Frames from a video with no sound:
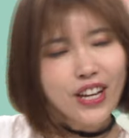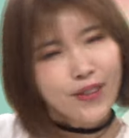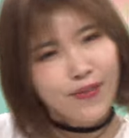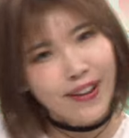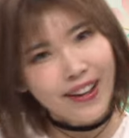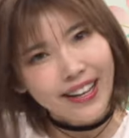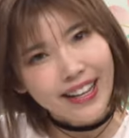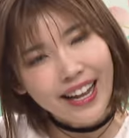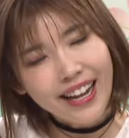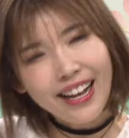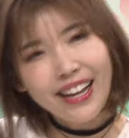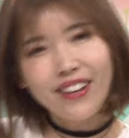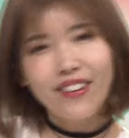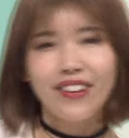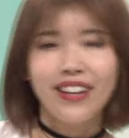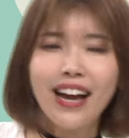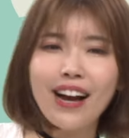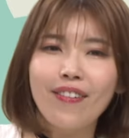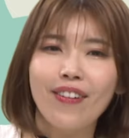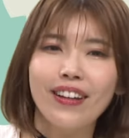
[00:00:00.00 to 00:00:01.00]
の馬は長い
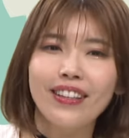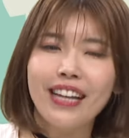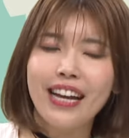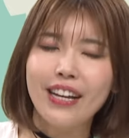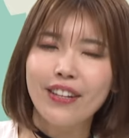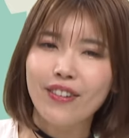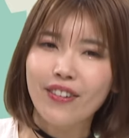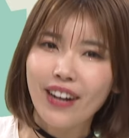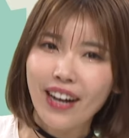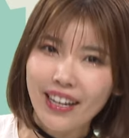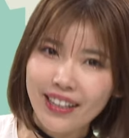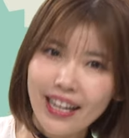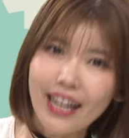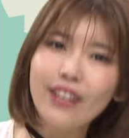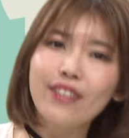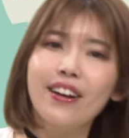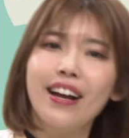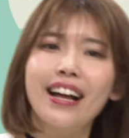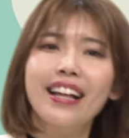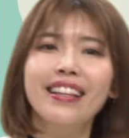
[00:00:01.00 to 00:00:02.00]
距離合わないのか
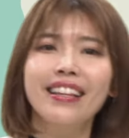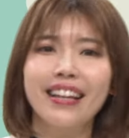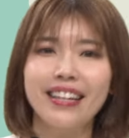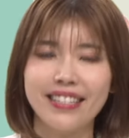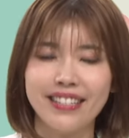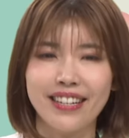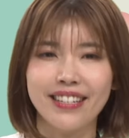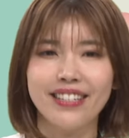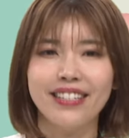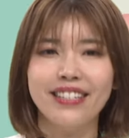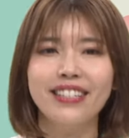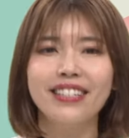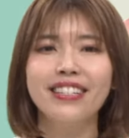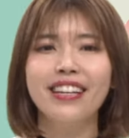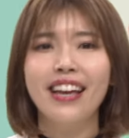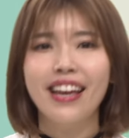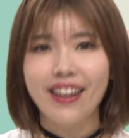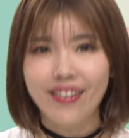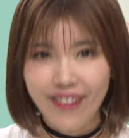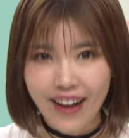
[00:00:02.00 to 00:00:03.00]
なと判断した陣
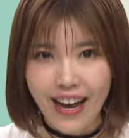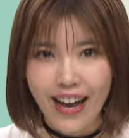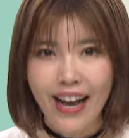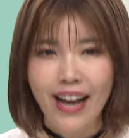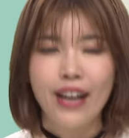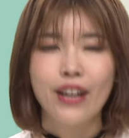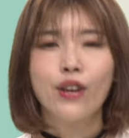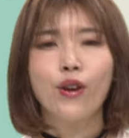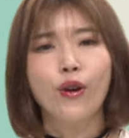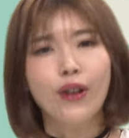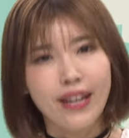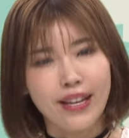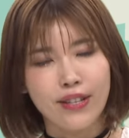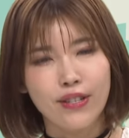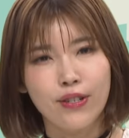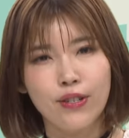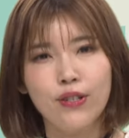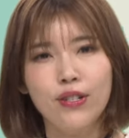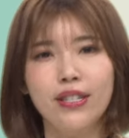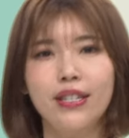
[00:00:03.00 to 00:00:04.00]
営は距離
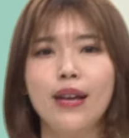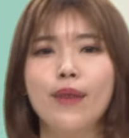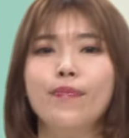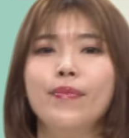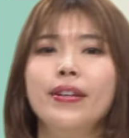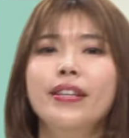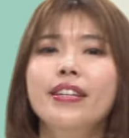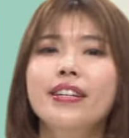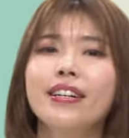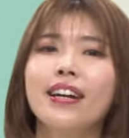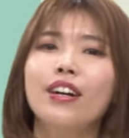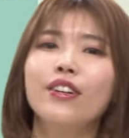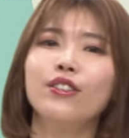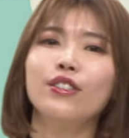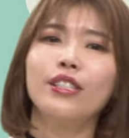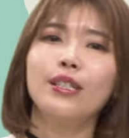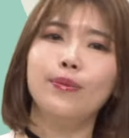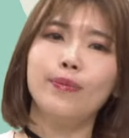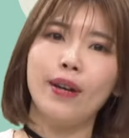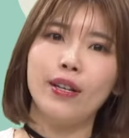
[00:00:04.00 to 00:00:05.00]
続いて短
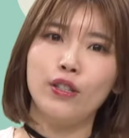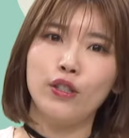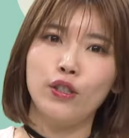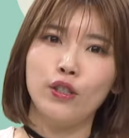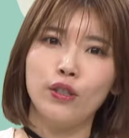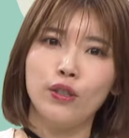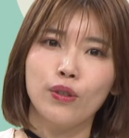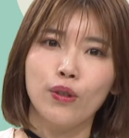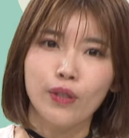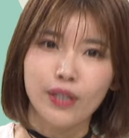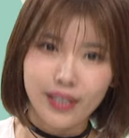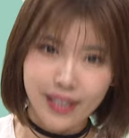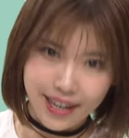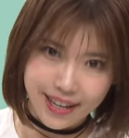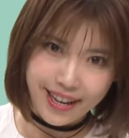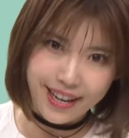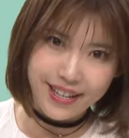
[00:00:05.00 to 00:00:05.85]
くします。こちら